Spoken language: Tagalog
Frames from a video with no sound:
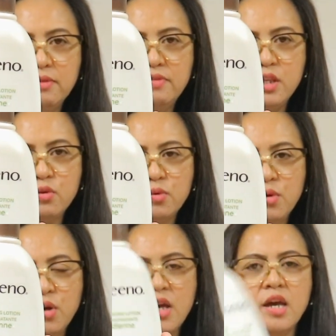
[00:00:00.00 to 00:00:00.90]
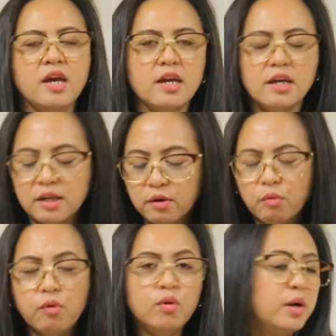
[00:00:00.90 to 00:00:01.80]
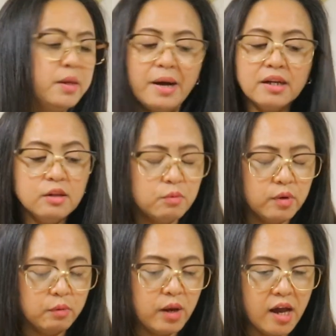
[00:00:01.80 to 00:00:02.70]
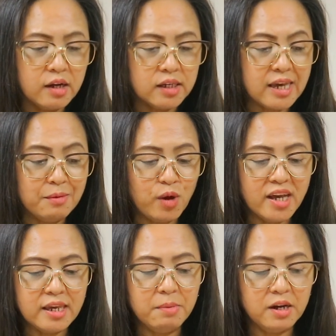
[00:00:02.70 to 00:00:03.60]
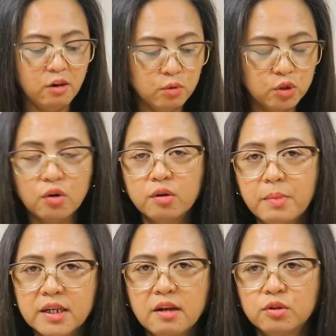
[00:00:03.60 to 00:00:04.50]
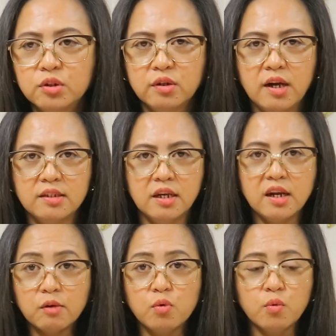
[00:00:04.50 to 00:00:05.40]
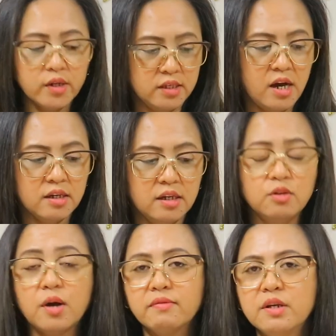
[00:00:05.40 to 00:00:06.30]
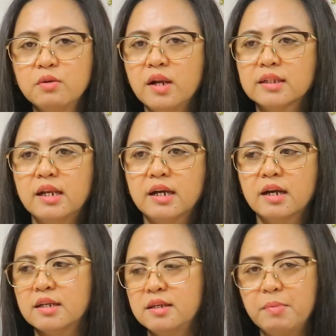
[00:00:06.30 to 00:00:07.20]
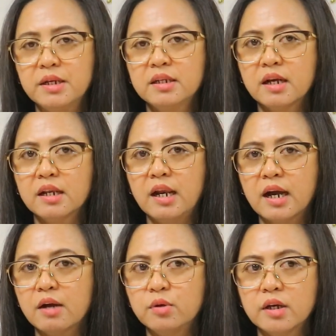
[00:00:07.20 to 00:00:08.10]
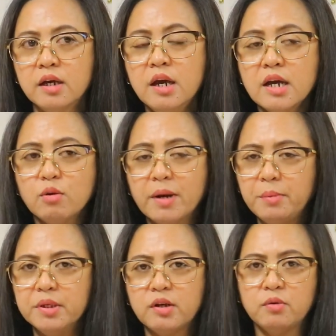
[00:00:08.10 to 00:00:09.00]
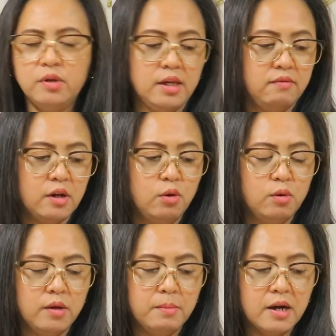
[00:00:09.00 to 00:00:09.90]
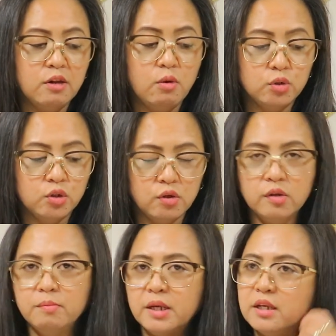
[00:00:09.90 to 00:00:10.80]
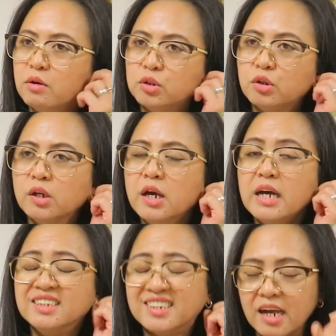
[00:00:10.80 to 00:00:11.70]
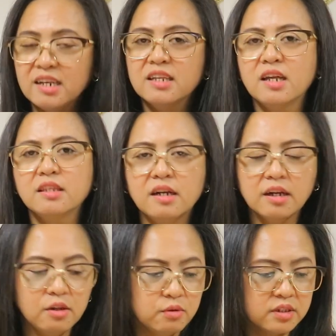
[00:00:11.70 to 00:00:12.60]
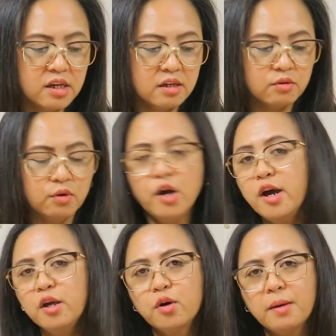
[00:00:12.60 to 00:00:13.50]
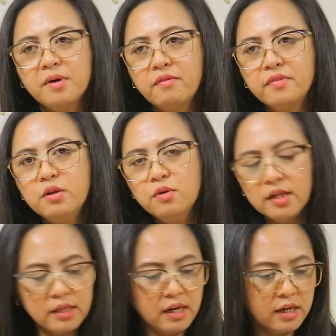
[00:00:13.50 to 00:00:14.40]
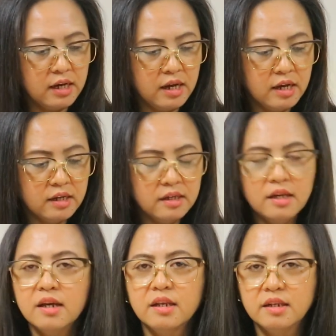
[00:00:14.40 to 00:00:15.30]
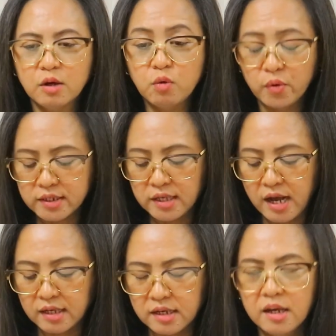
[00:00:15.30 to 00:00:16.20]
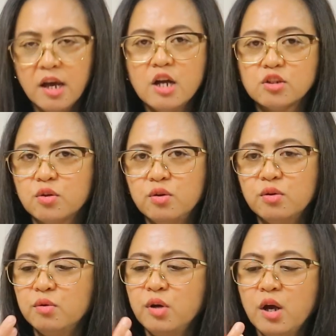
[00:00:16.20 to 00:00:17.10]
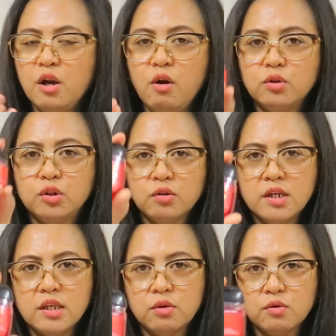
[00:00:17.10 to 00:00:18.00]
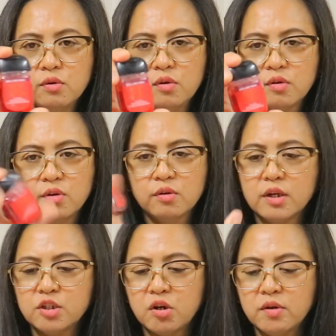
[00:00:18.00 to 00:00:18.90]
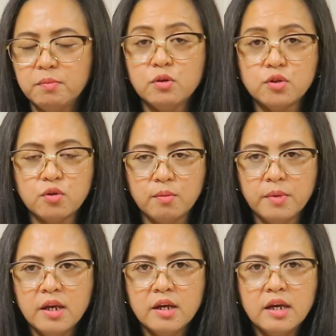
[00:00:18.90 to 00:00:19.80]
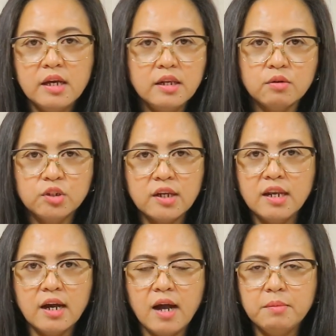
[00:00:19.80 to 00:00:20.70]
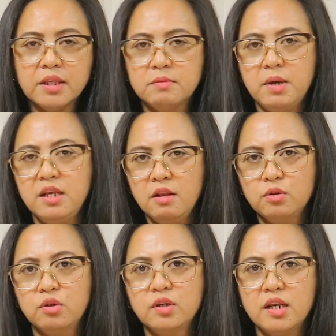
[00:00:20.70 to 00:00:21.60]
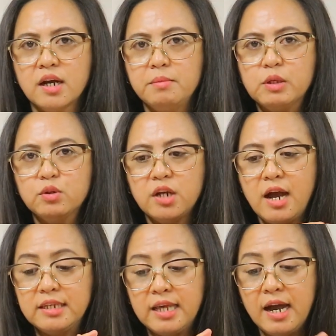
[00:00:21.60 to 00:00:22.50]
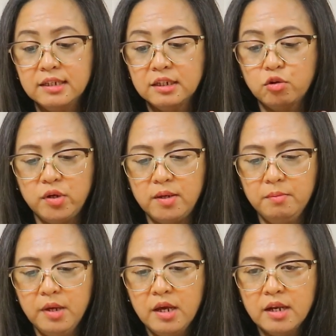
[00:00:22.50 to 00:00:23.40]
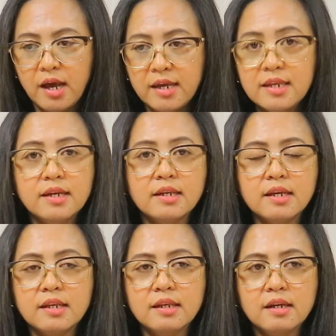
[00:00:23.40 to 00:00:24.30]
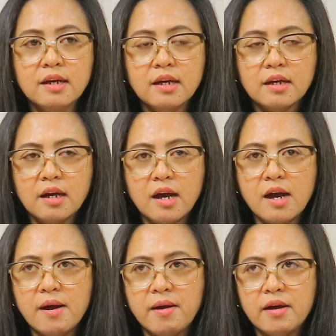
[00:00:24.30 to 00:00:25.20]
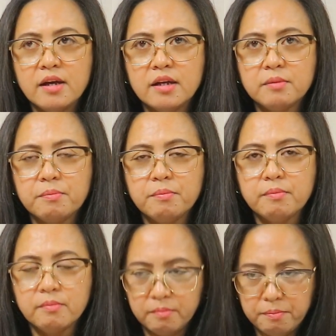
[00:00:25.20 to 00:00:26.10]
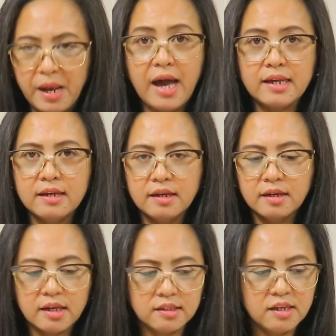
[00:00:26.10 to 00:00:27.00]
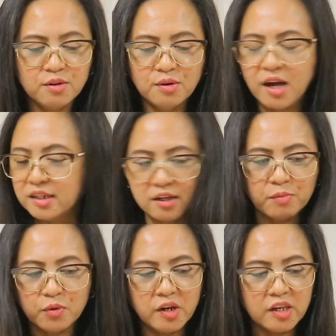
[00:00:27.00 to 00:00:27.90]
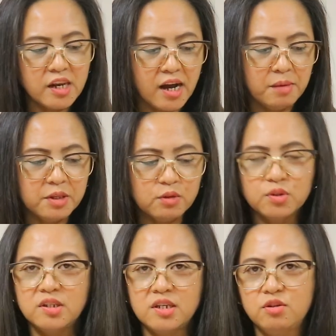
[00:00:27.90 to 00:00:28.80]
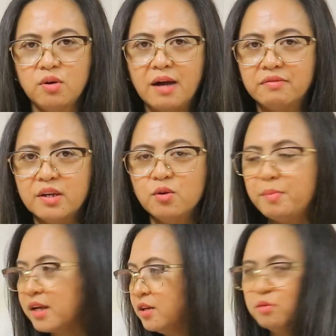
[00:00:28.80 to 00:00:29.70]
Avino ibang wala eh, walang ibang lotion, body lotion guys na nagwo-work sa akin yung Aveeno lang talaga kasi pag naglalagay ako ng gumagamit ako ng ibang ibang lotion, body lotion, dry na dry talaga yung skin ko. Yung Aveeno lang talaga ang nagwo-work sa akin. So yung lotion nito, yung cherry blossom, hindi ko siya ginagamit as body lotion, ginagamit ko siya as hand cream na hindi din uh, palagi. Kasi yung hand cream ko na ginagamit ko is yung Aveeno pa rin.